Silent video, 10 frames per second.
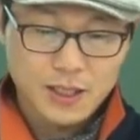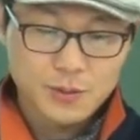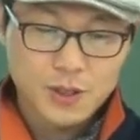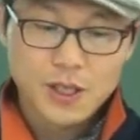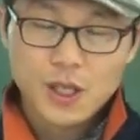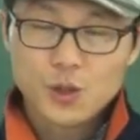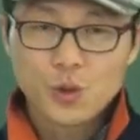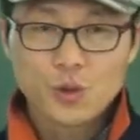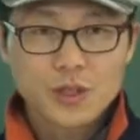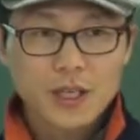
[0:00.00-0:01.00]
그러면서
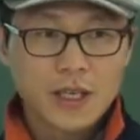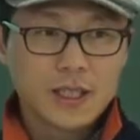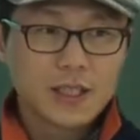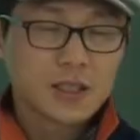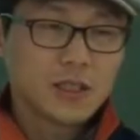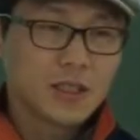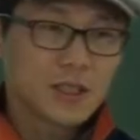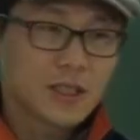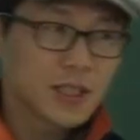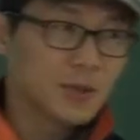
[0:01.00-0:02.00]
조동사의 가장 큰
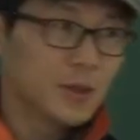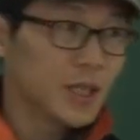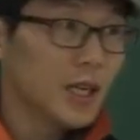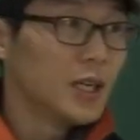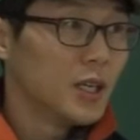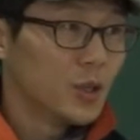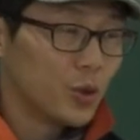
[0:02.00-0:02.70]
특징은 뭐다?